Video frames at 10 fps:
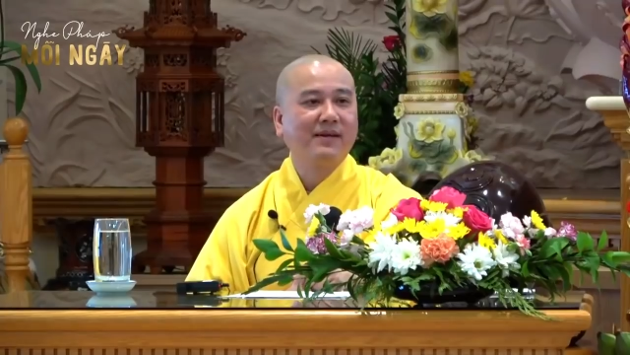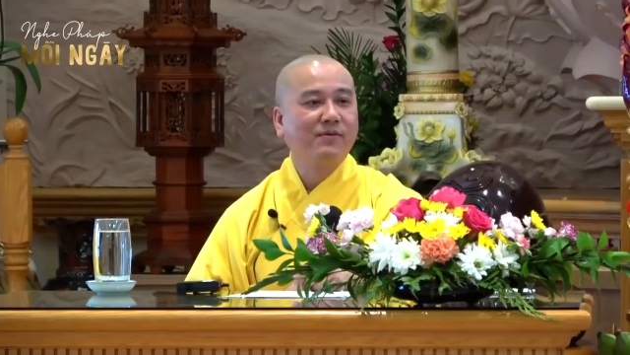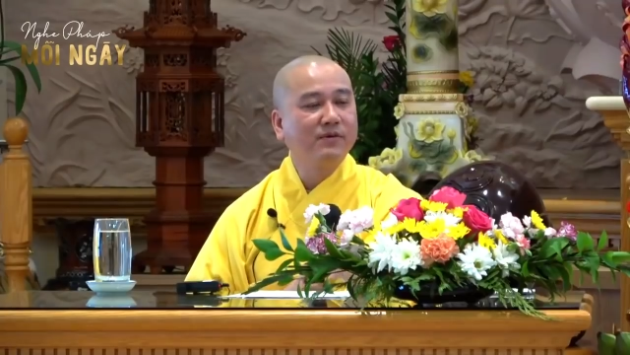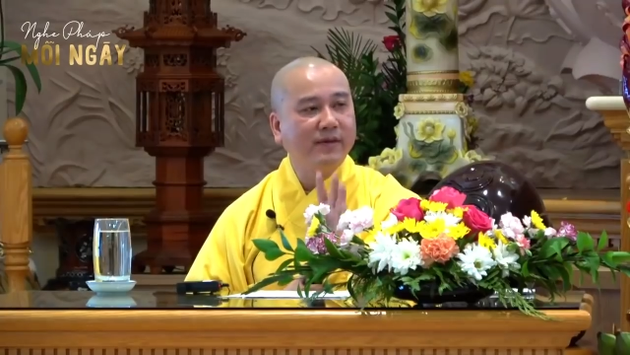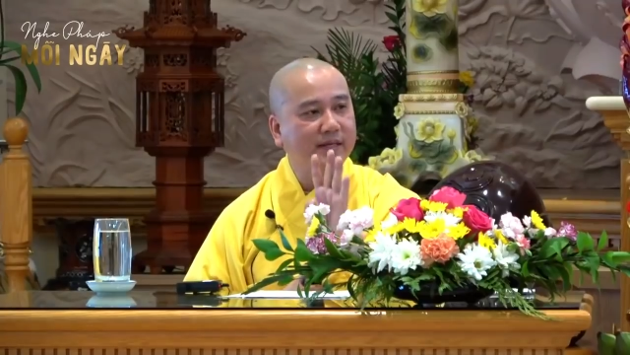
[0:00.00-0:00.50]

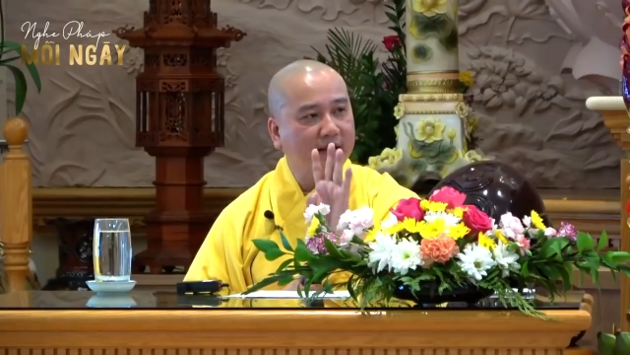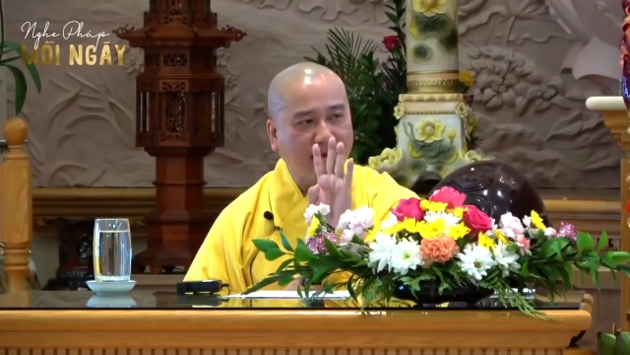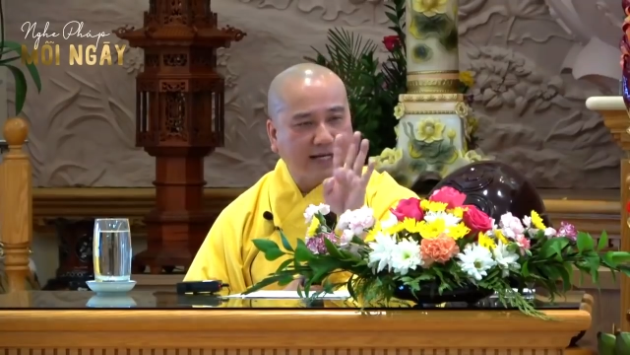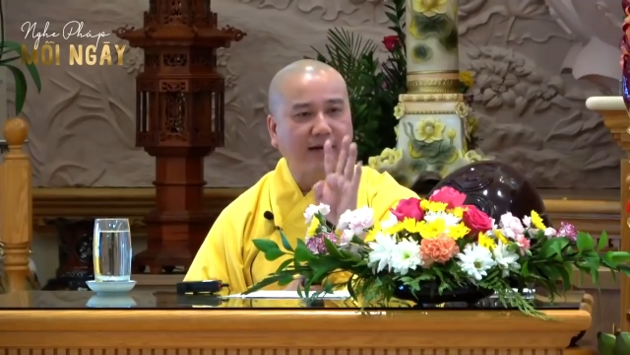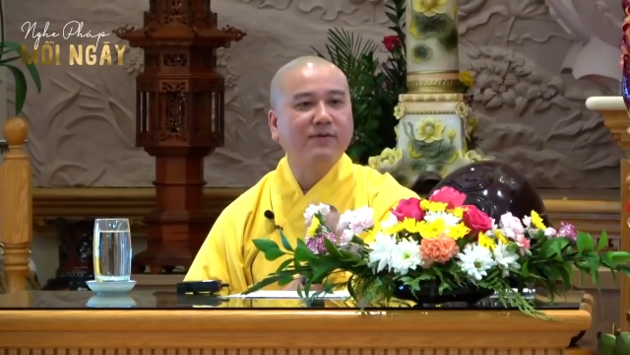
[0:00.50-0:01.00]
Quý vị nhớ
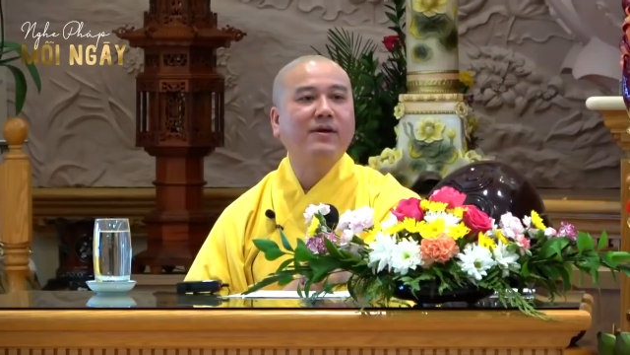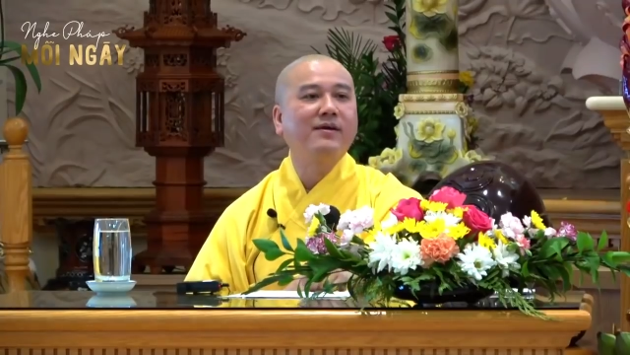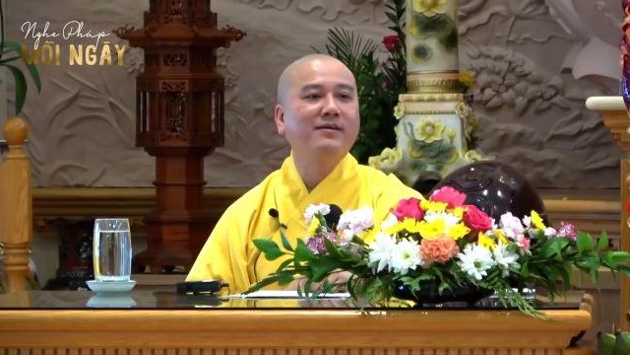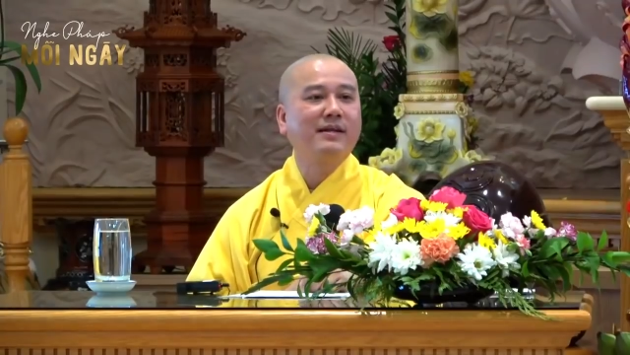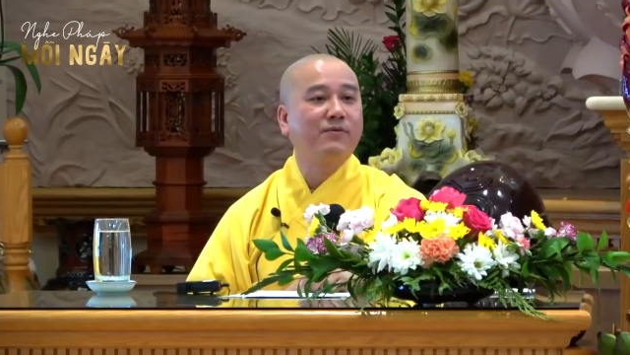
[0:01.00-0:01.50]
hai câu thôi
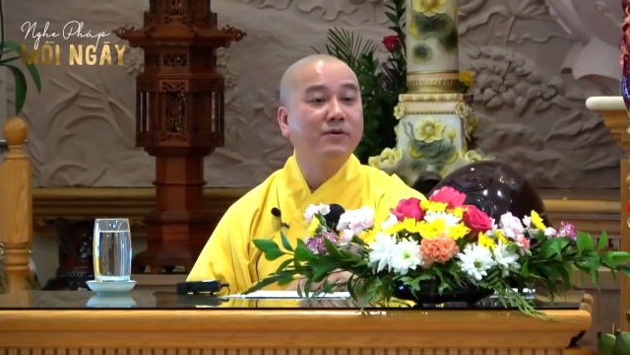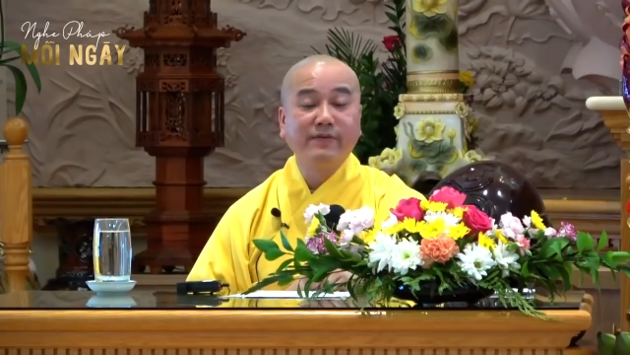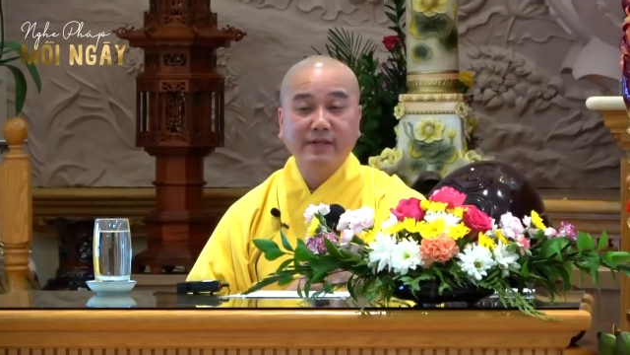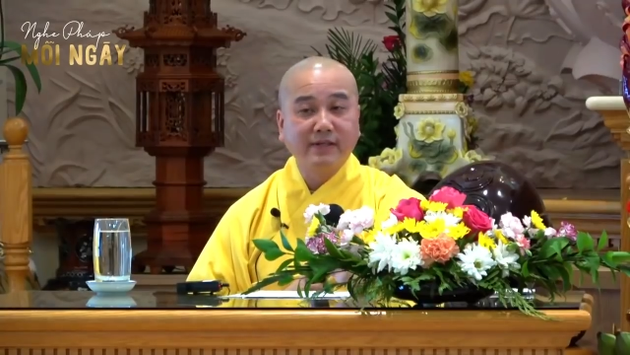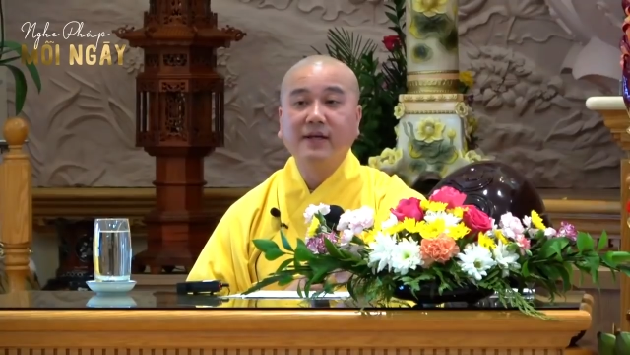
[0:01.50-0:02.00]
là quý
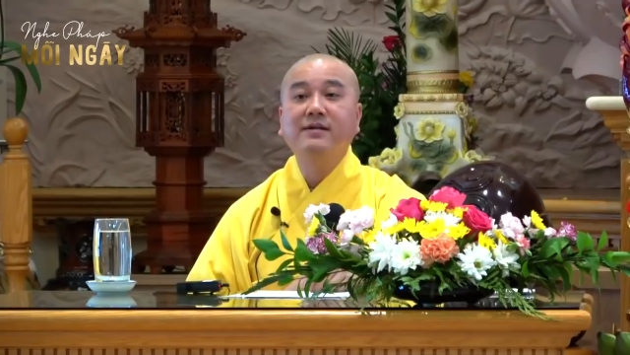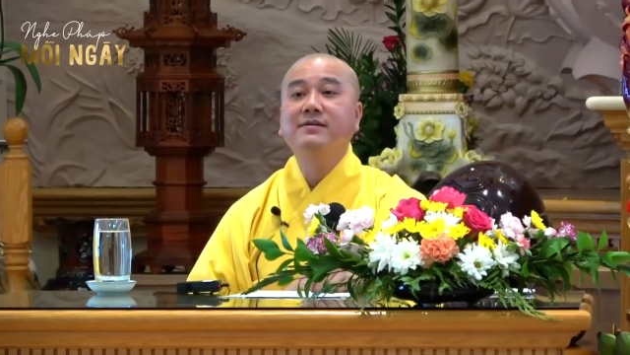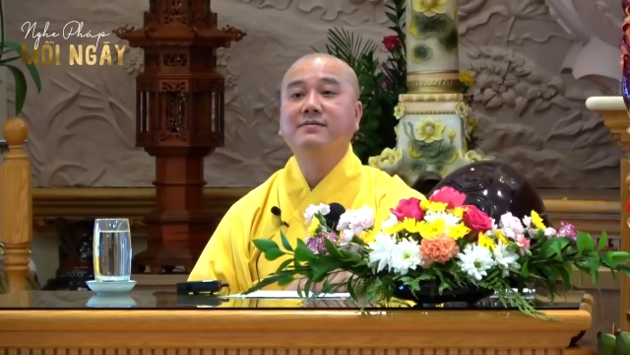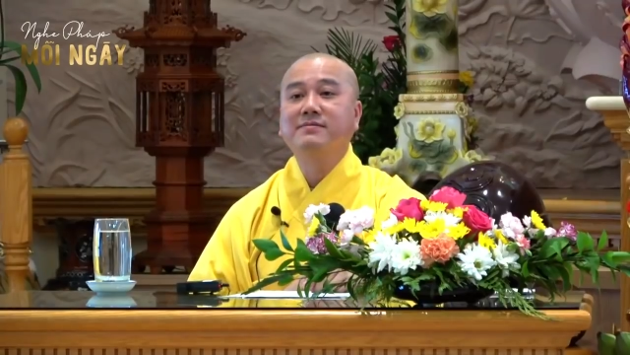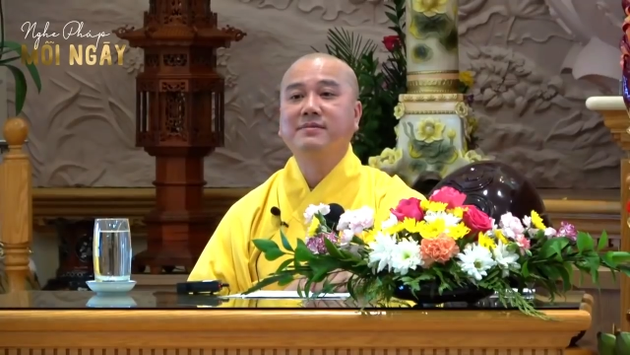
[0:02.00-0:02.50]
vị giữ giới được.